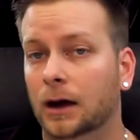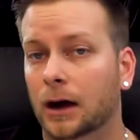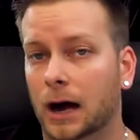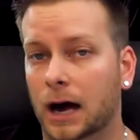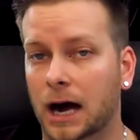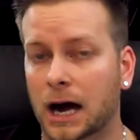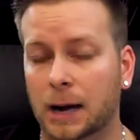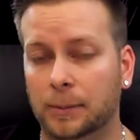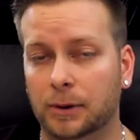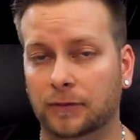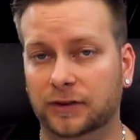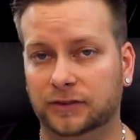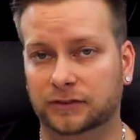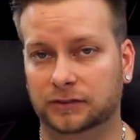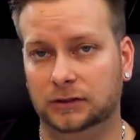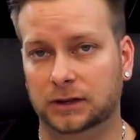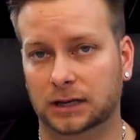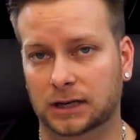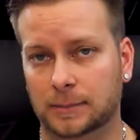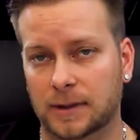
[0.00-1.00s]
Aber was
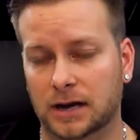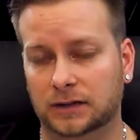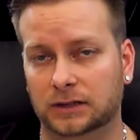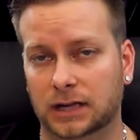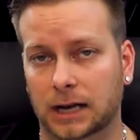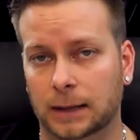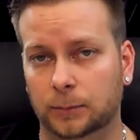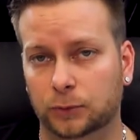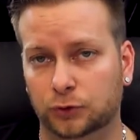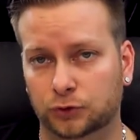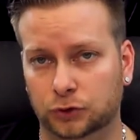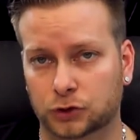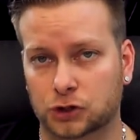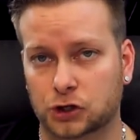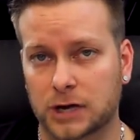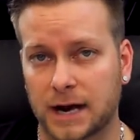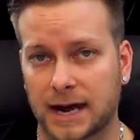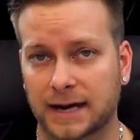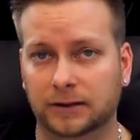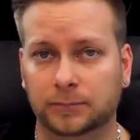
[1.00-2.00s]
sie da gemacht haben, ist nicht
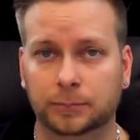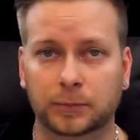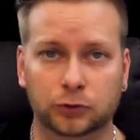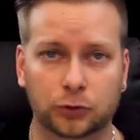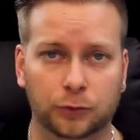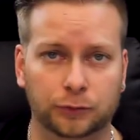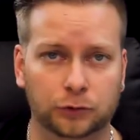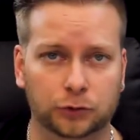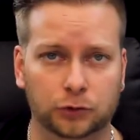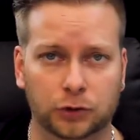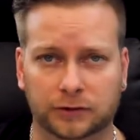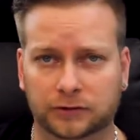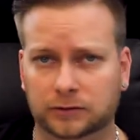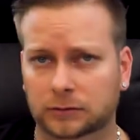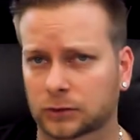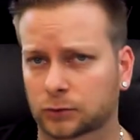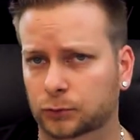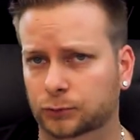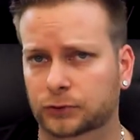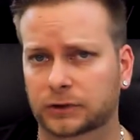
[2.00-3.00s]
schlecht. Man durfte
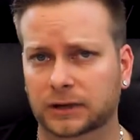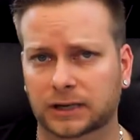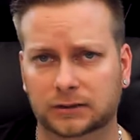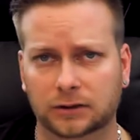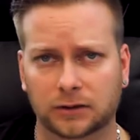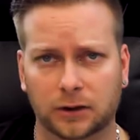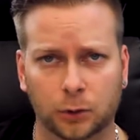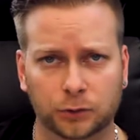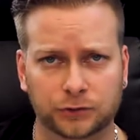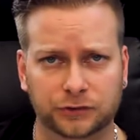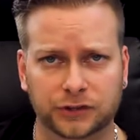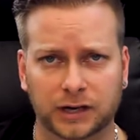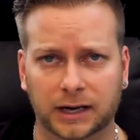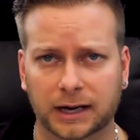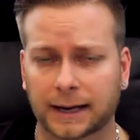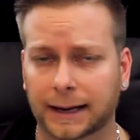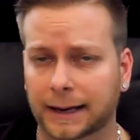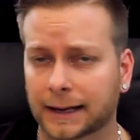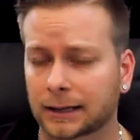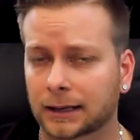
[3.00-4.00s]
trotzdem nicht so viel nackte Haut
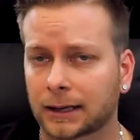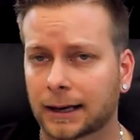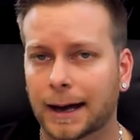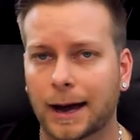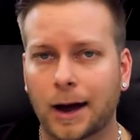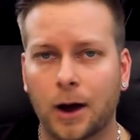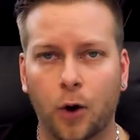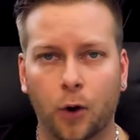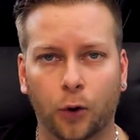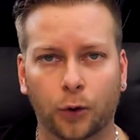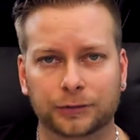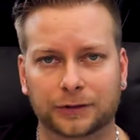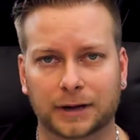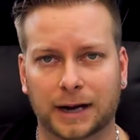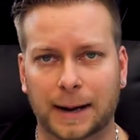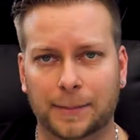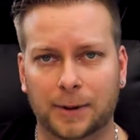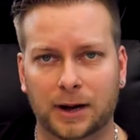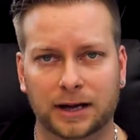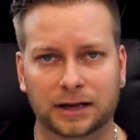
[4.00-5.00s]
zeigen und
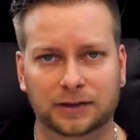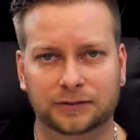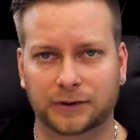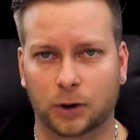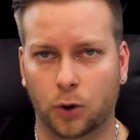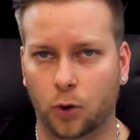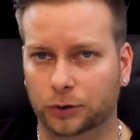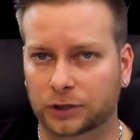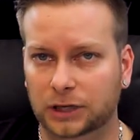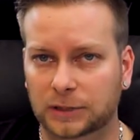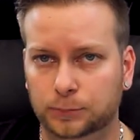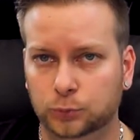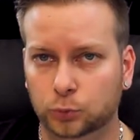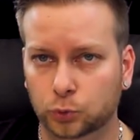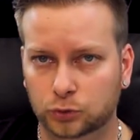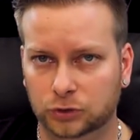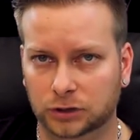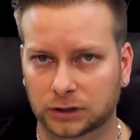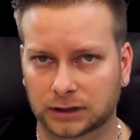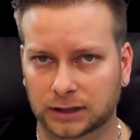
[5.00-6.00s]
aber es war auch nicht
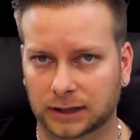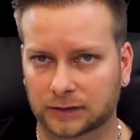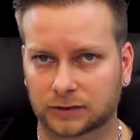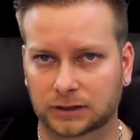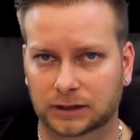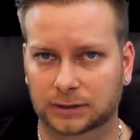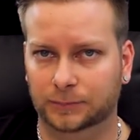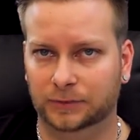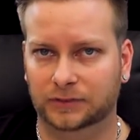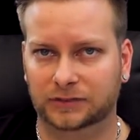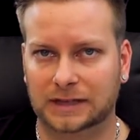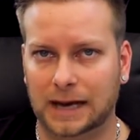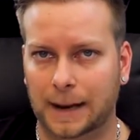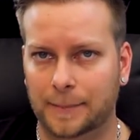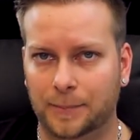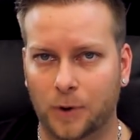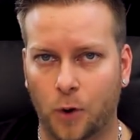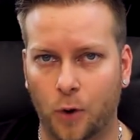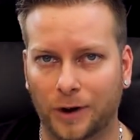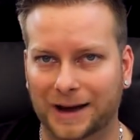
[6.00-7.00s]
blutig. Also ich, es
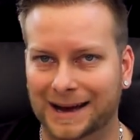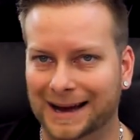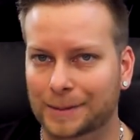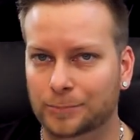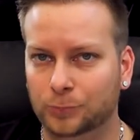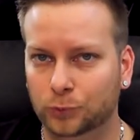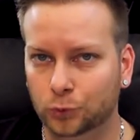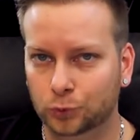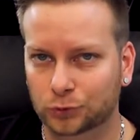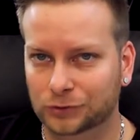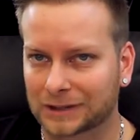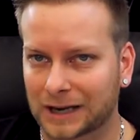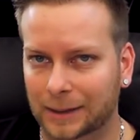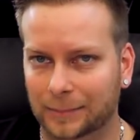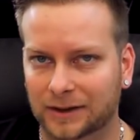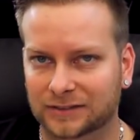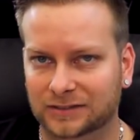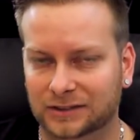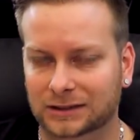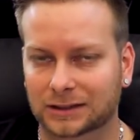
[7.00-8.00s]
gab auch kein Blut
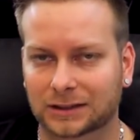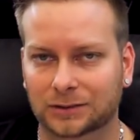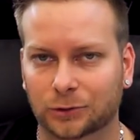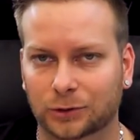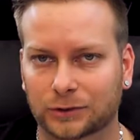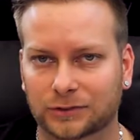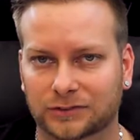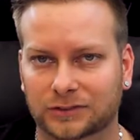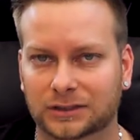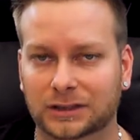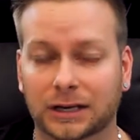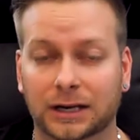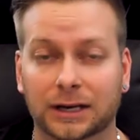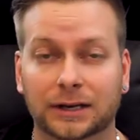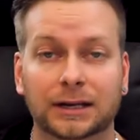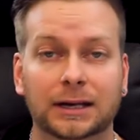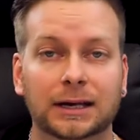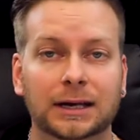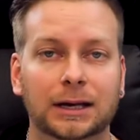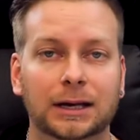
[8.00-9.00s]
damals in den
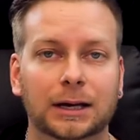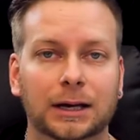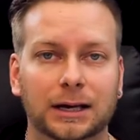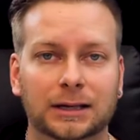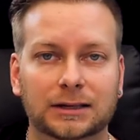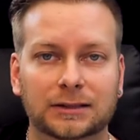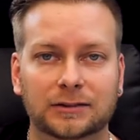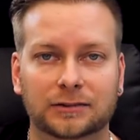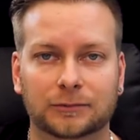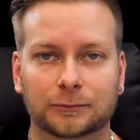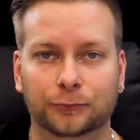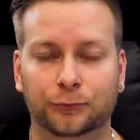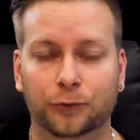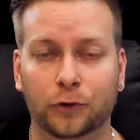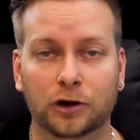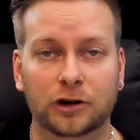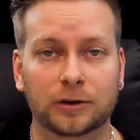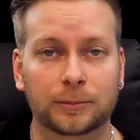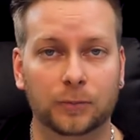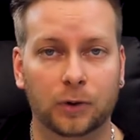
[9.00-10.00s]
90ern in diesem
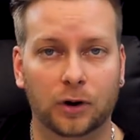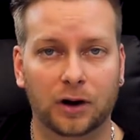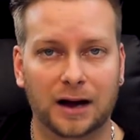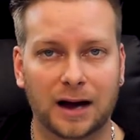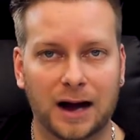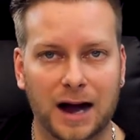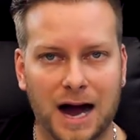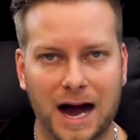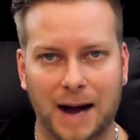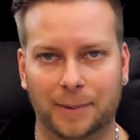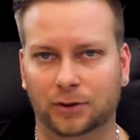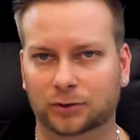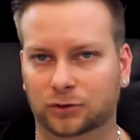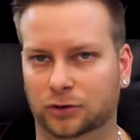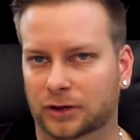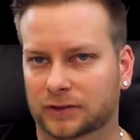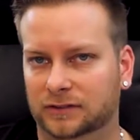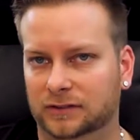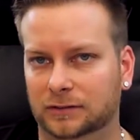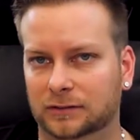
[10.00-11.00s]
Film. Aber
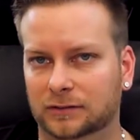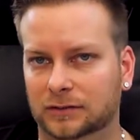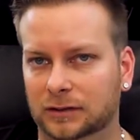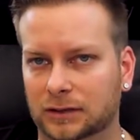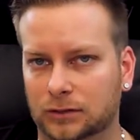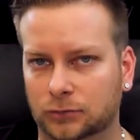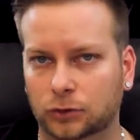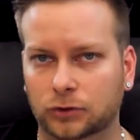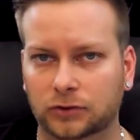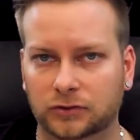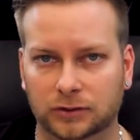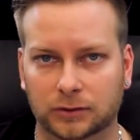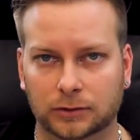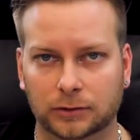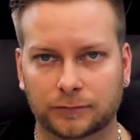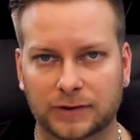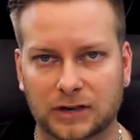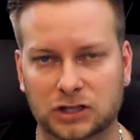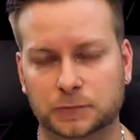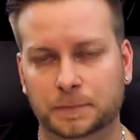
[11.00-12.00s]
trotzdem sind natürlich
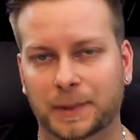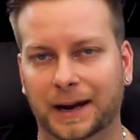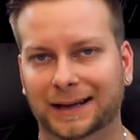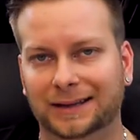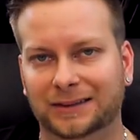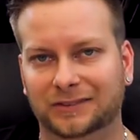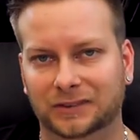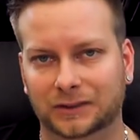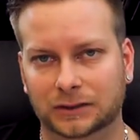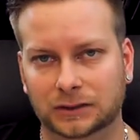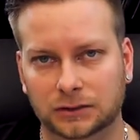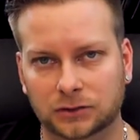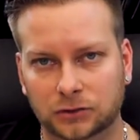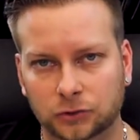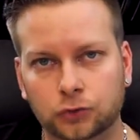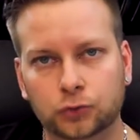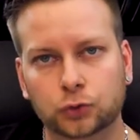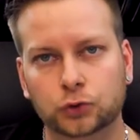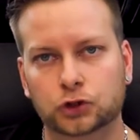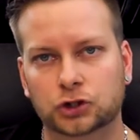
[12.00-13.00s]
diese Waschbeckenszene,
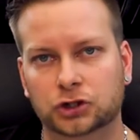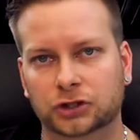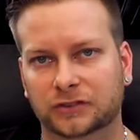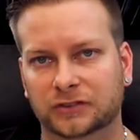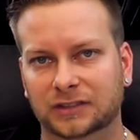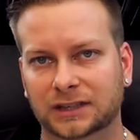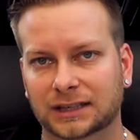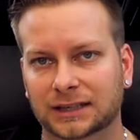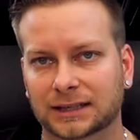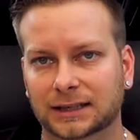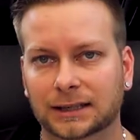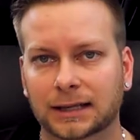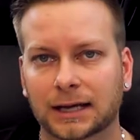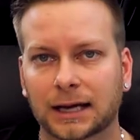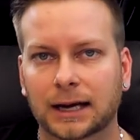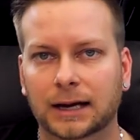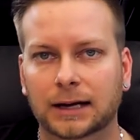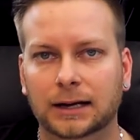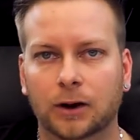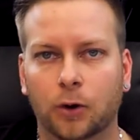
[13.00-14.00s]
die Duschszene
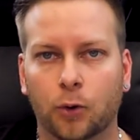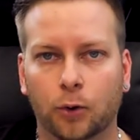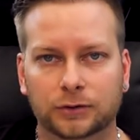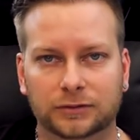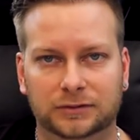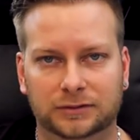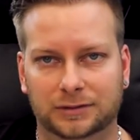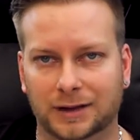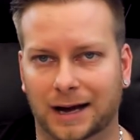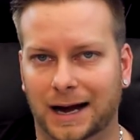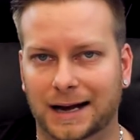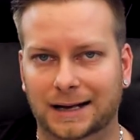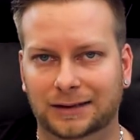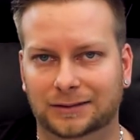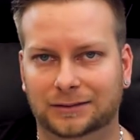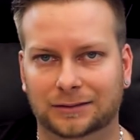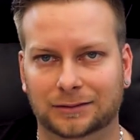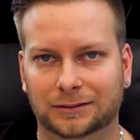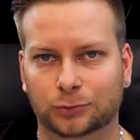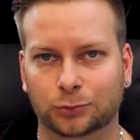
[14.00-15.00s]
und
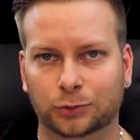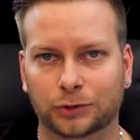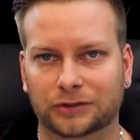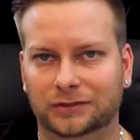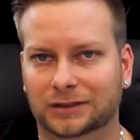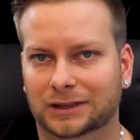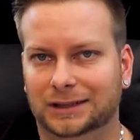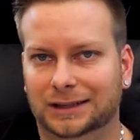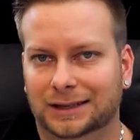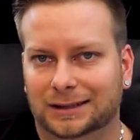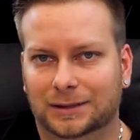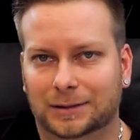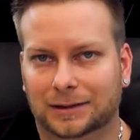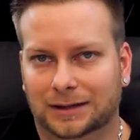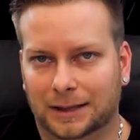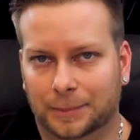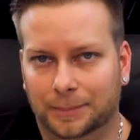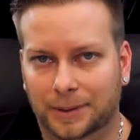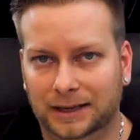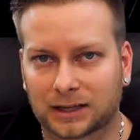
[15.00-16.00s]
halt so gesehen jetzt
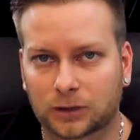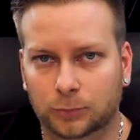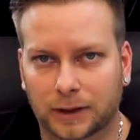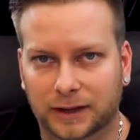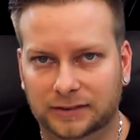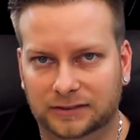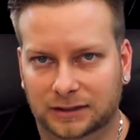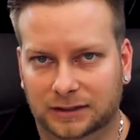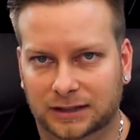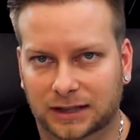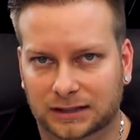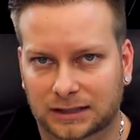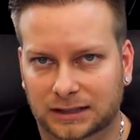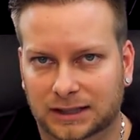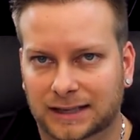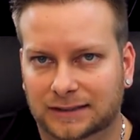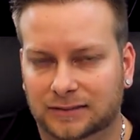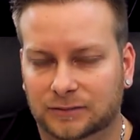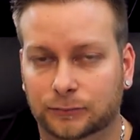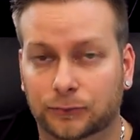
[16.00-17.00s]
Hitler Pennywise, der trägt ja
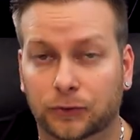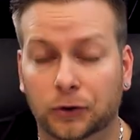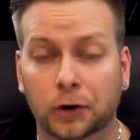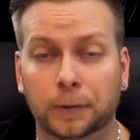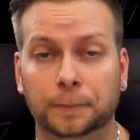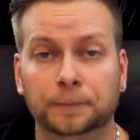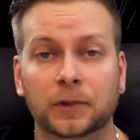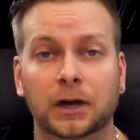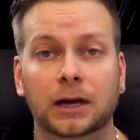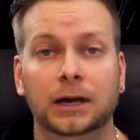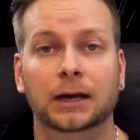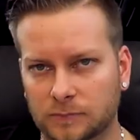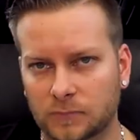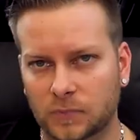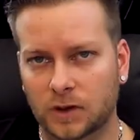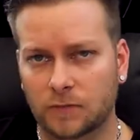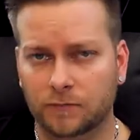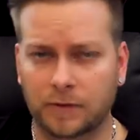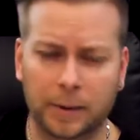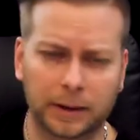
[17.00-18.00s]
den ganzen Film.
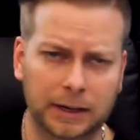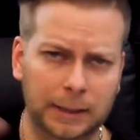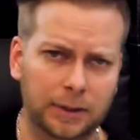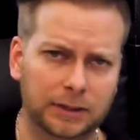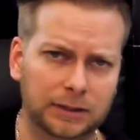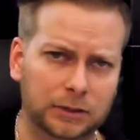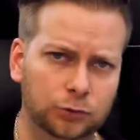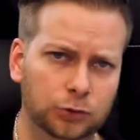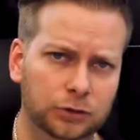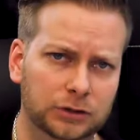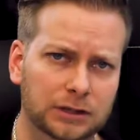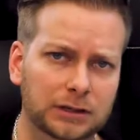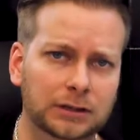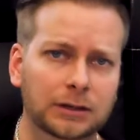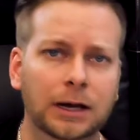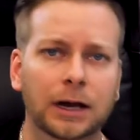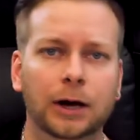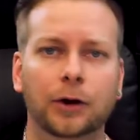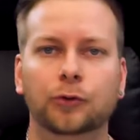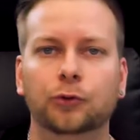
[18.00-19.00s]
Wenn man aber natürlich den
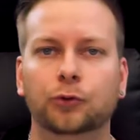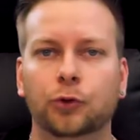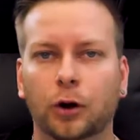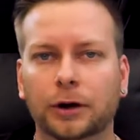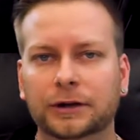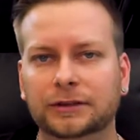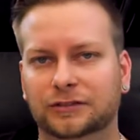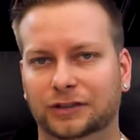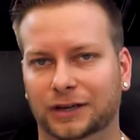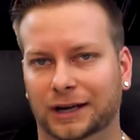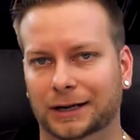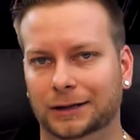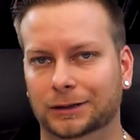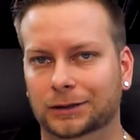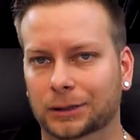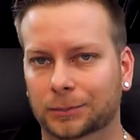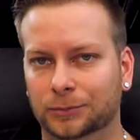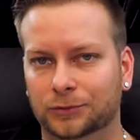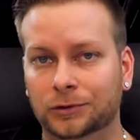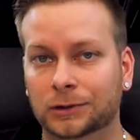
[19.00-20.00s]
neuen Teil
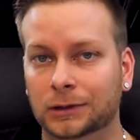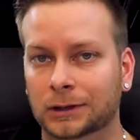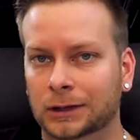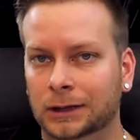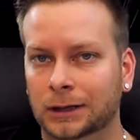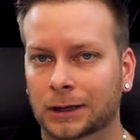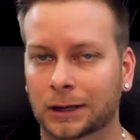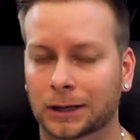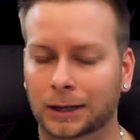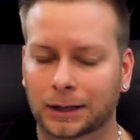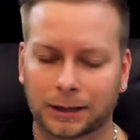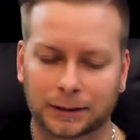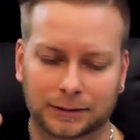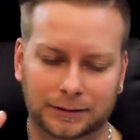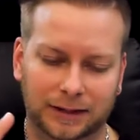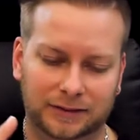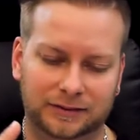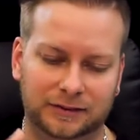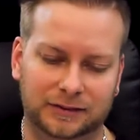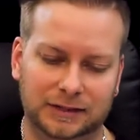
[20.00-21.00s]
nimmt,
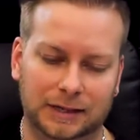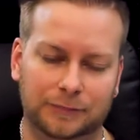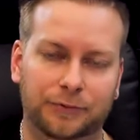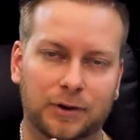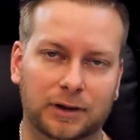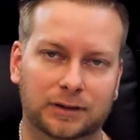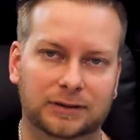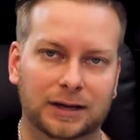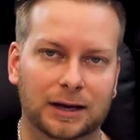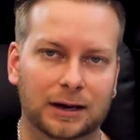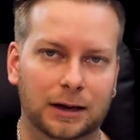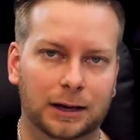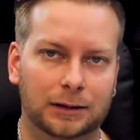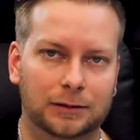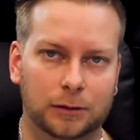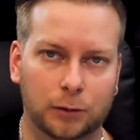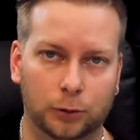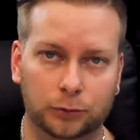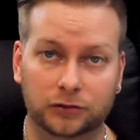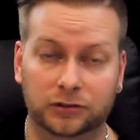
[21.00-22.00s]
das ist einfach, der
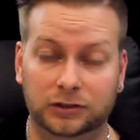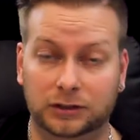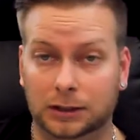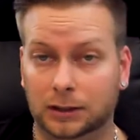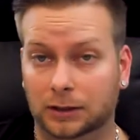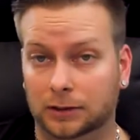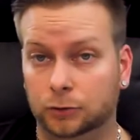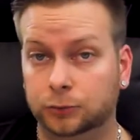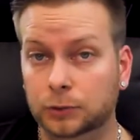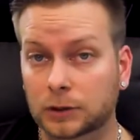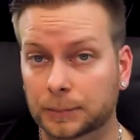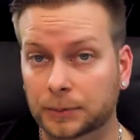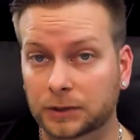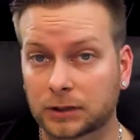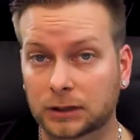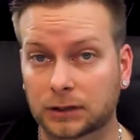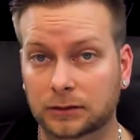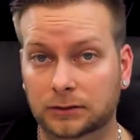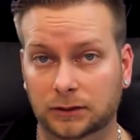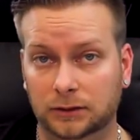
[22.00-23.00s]
Clown ist sehr
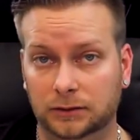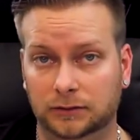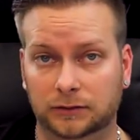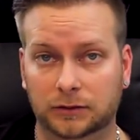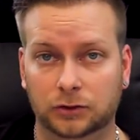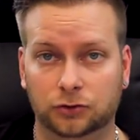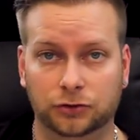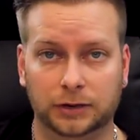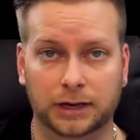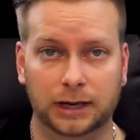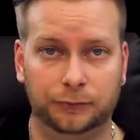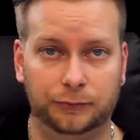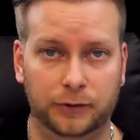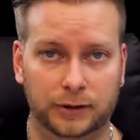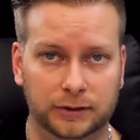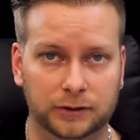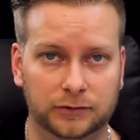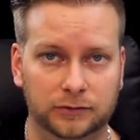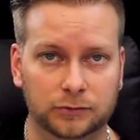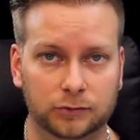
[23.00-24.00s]
creepy, die
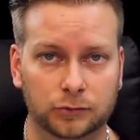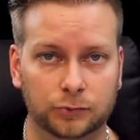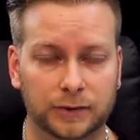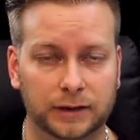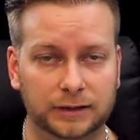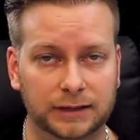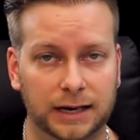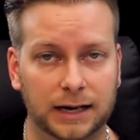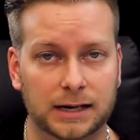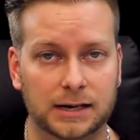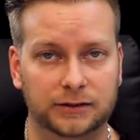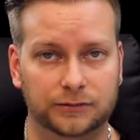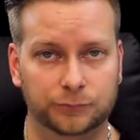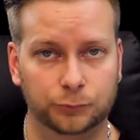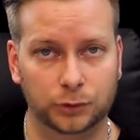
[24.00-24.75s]
CGI-Effekte sind soweit alles